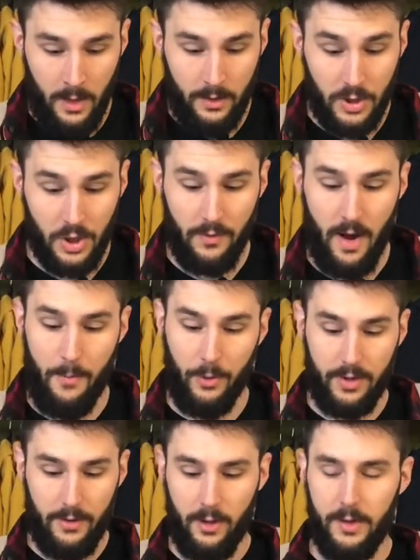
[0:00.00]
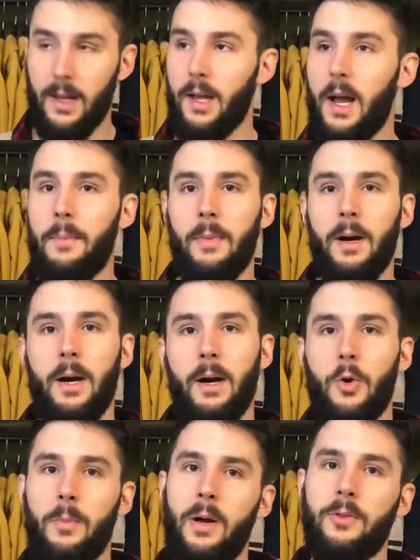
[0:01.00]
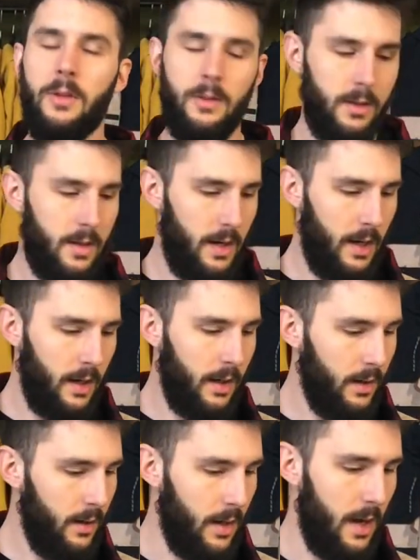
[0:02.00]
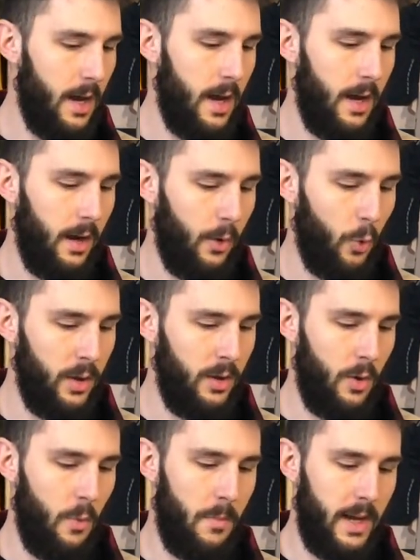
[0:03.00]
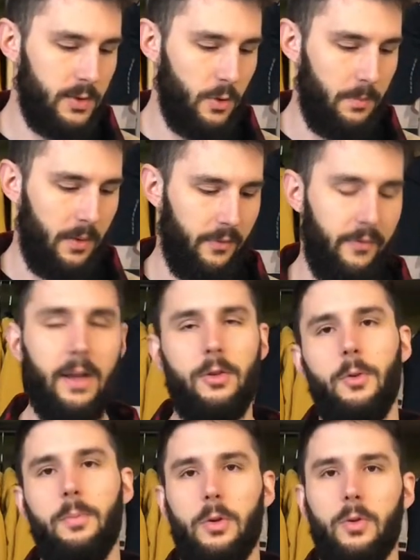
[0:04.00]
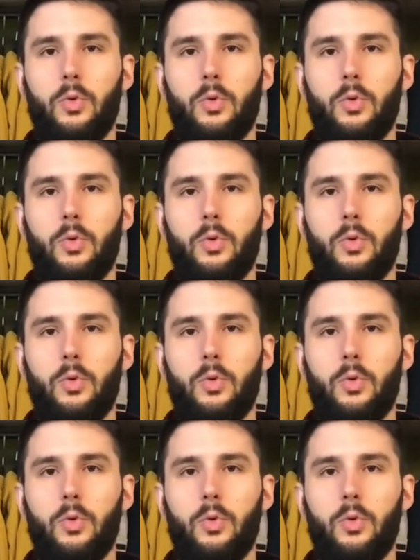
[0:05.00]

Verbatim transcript: Dicevamo, tavola della gamma All Mountain di Drake, quindi un mezzo perfetto per